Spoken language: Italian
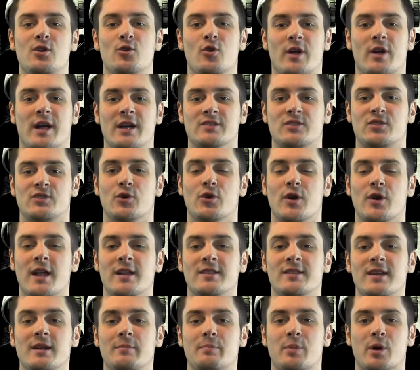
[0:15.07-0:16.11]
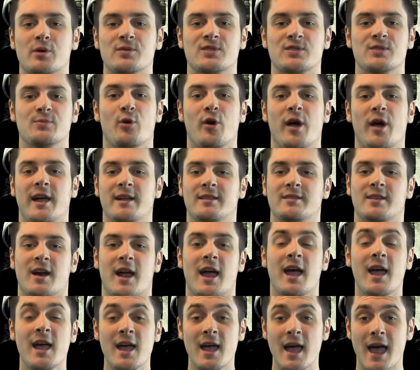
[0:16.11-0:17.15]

in occasione del prossimo E3.